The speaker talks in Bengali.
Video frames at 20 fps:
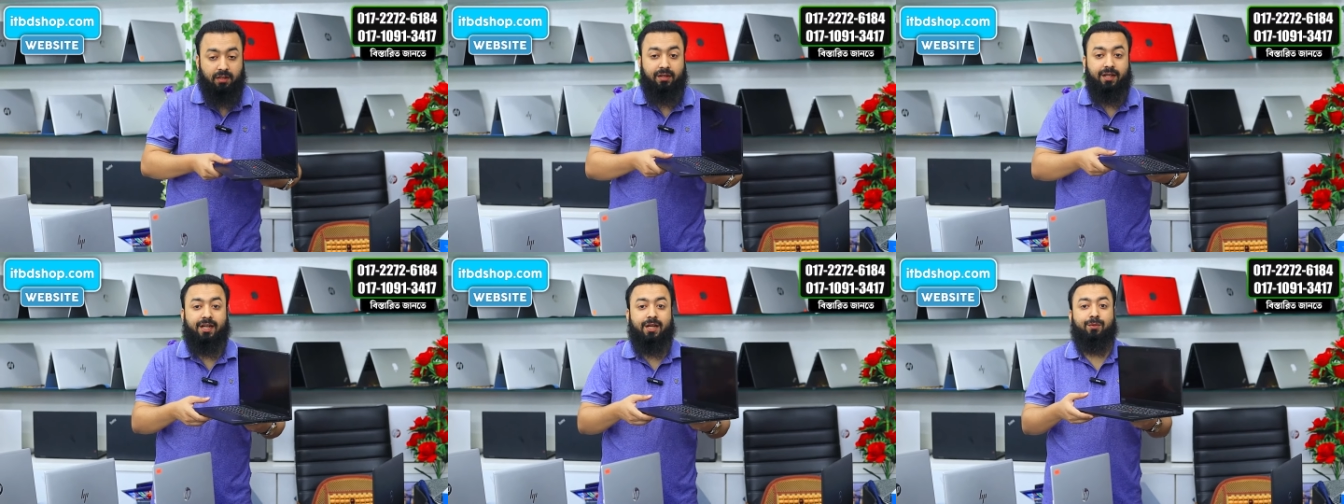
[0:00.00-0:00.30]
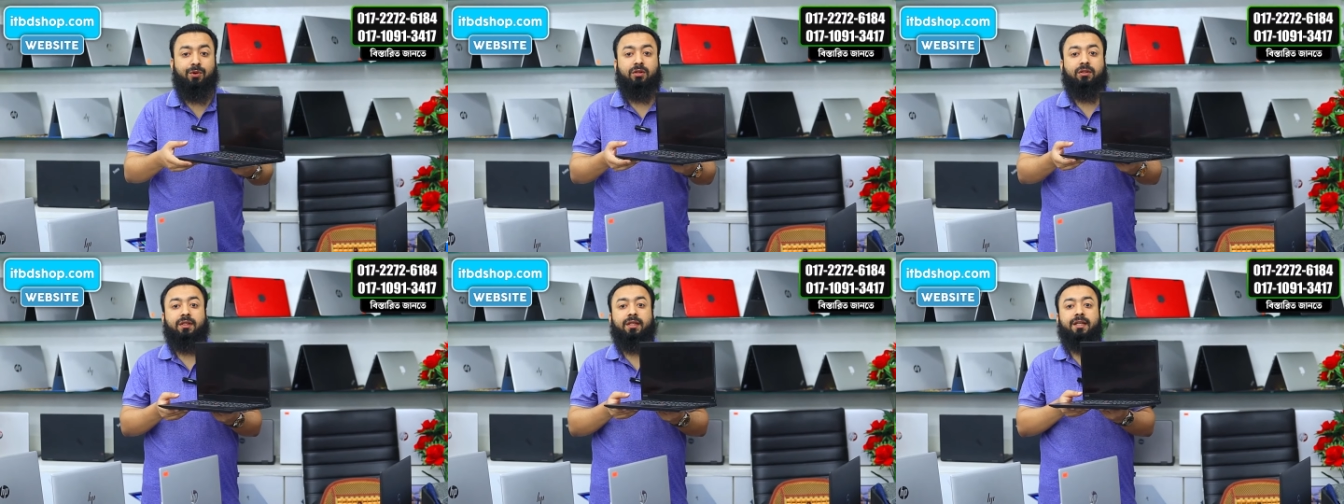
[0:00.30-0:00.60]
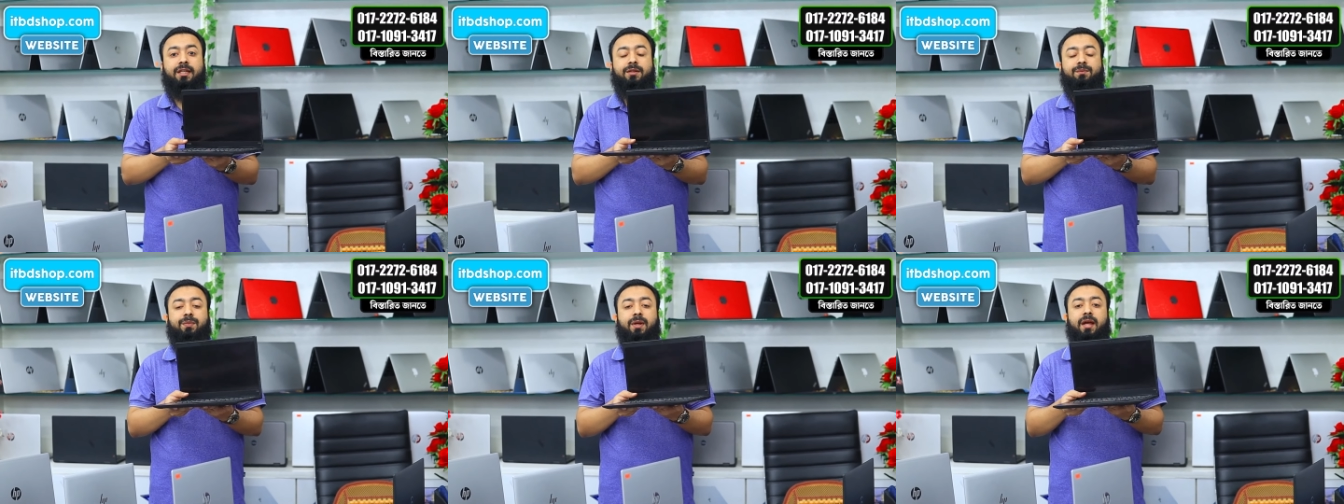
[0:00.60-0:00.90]
লিনেভো
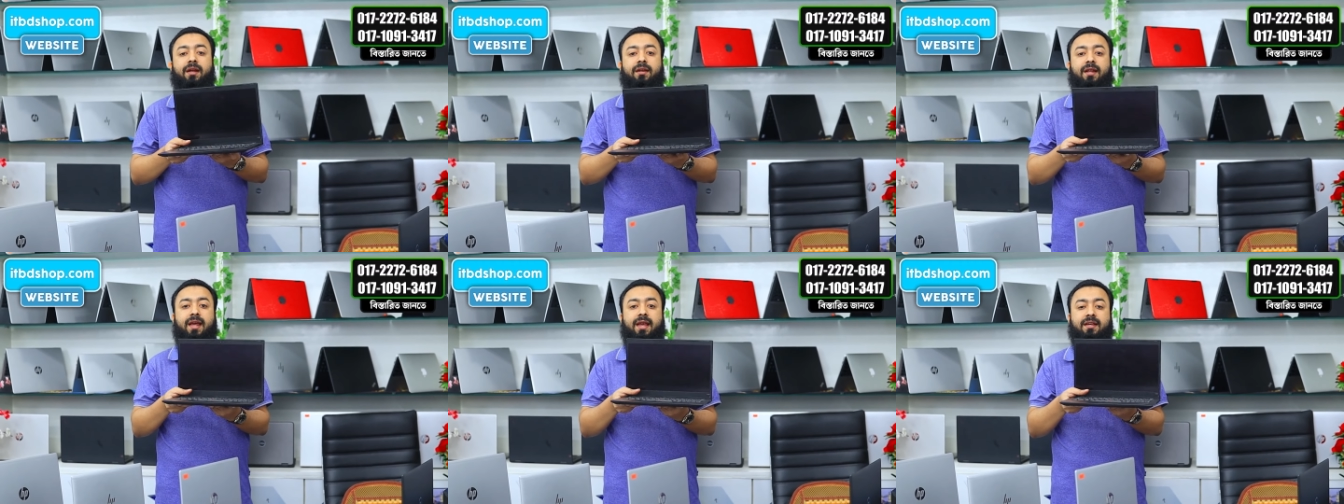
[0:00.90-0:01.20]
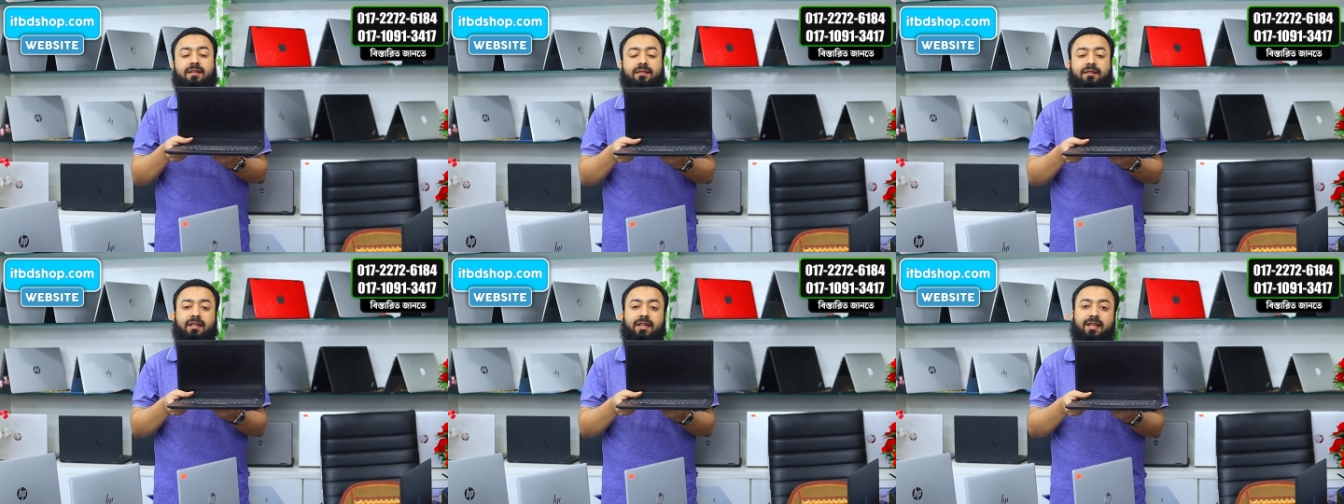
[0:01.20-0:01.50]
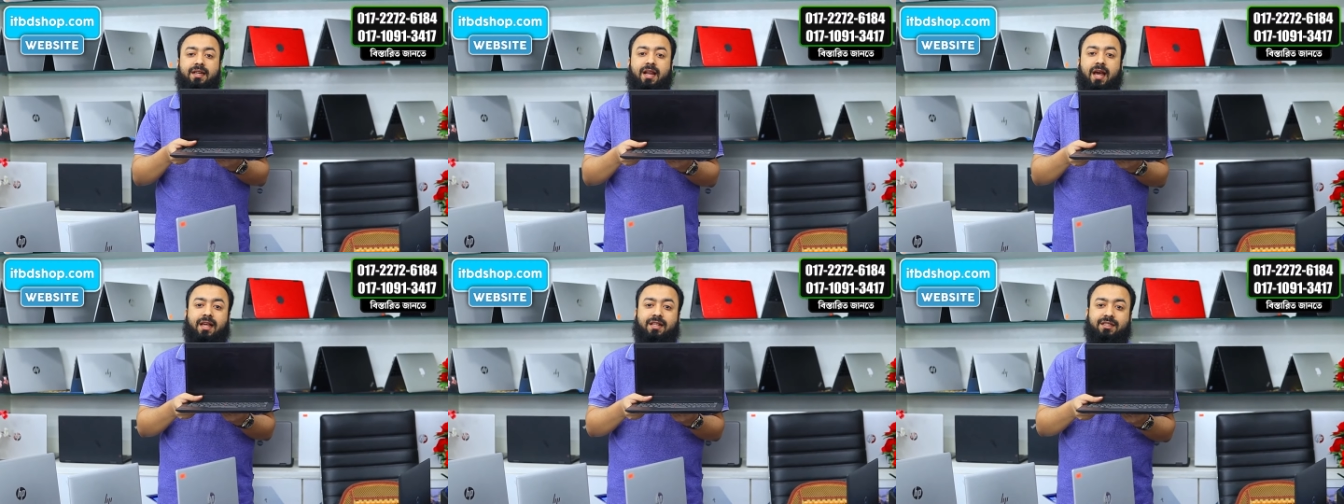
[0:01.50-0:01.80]
থিঙ্কপ্যাড এক্স
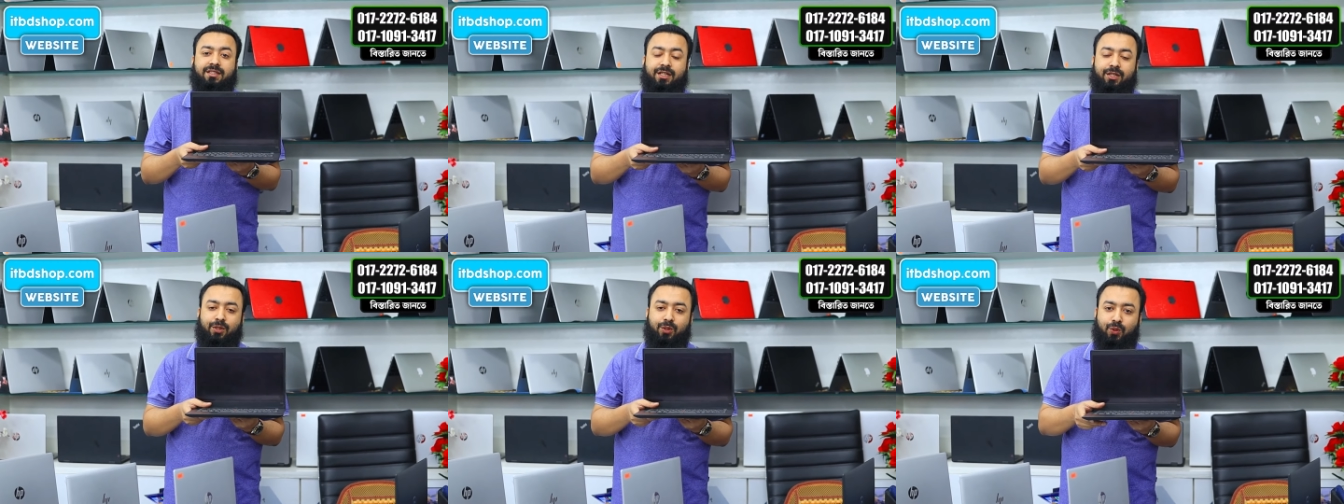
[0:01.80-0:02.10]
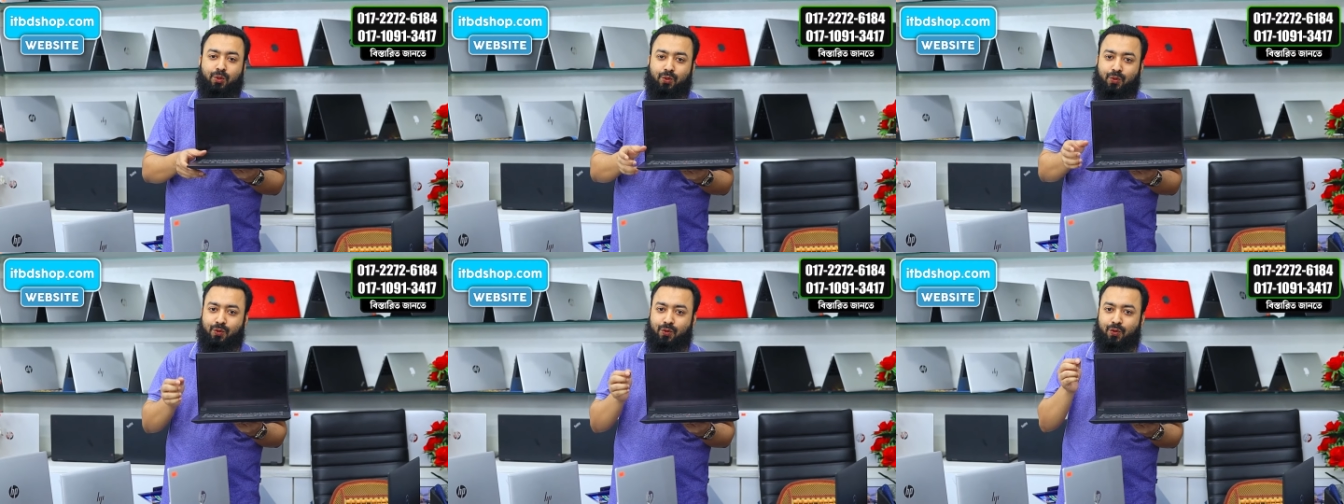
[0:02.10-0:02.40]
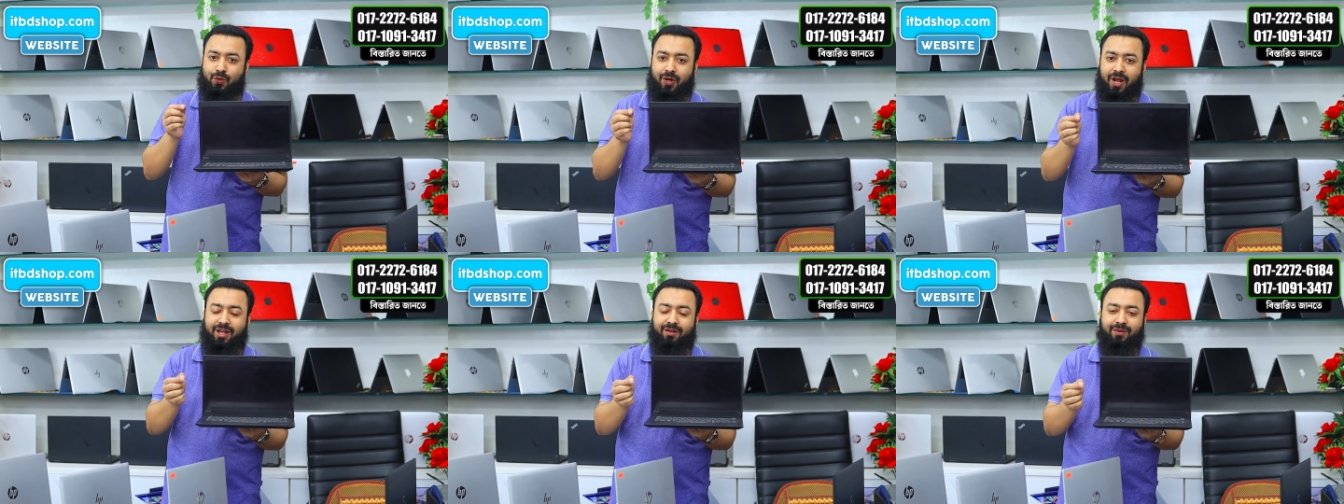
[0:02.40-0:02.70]
থ্রি নাইন জিরো
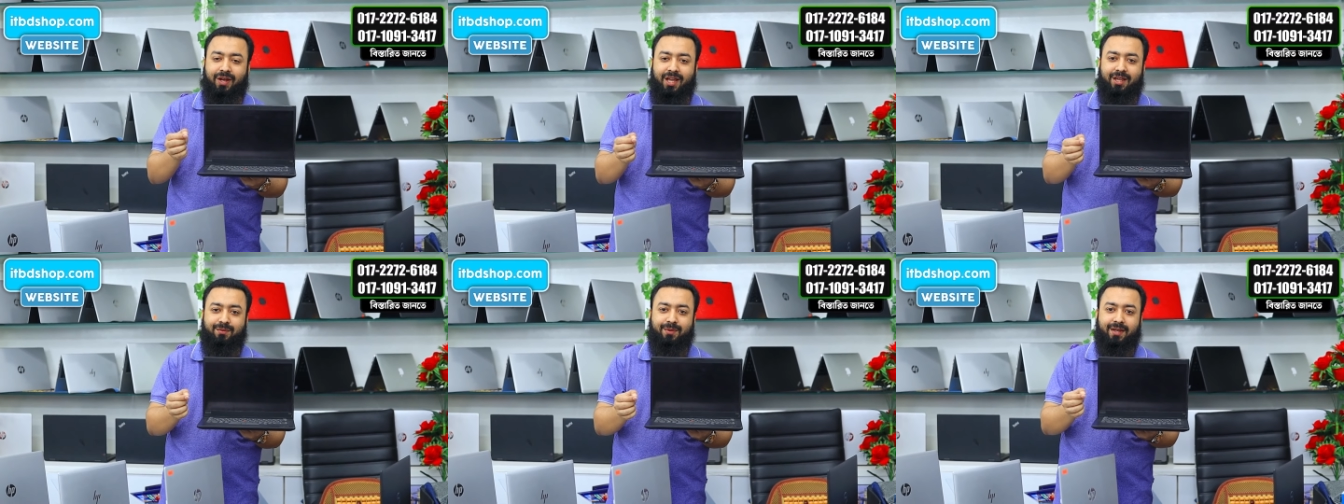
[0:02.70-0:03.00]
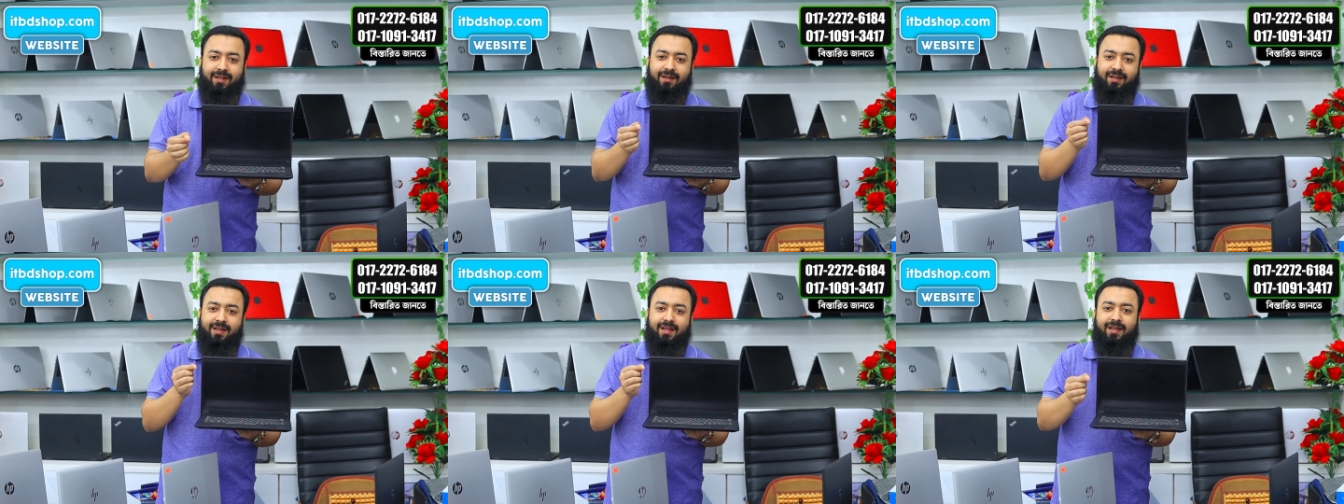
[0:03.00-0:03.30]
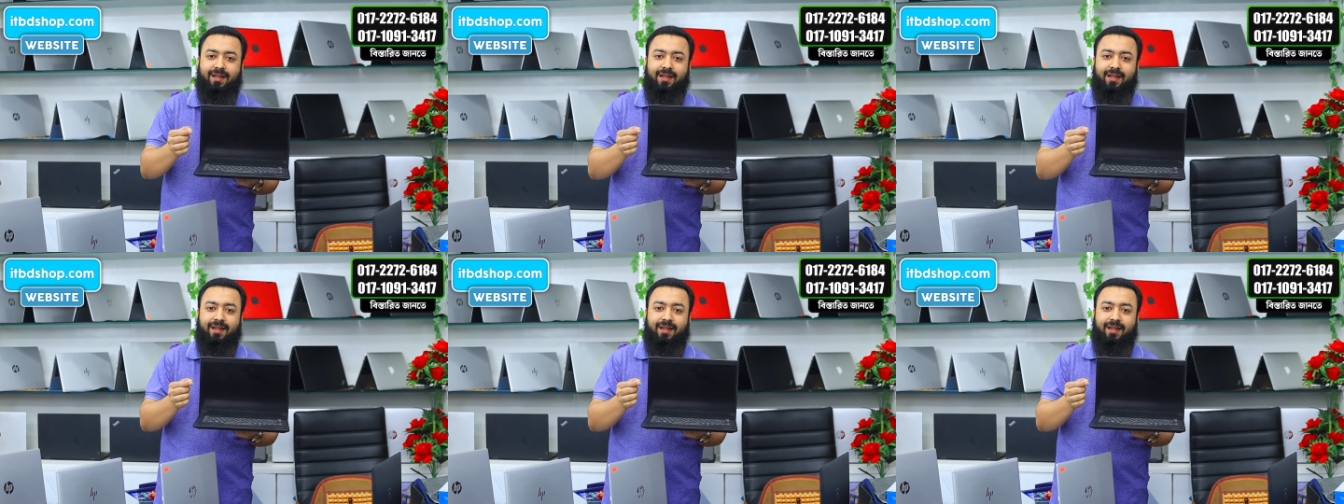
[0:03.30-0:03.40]
কোরাই ফাইভের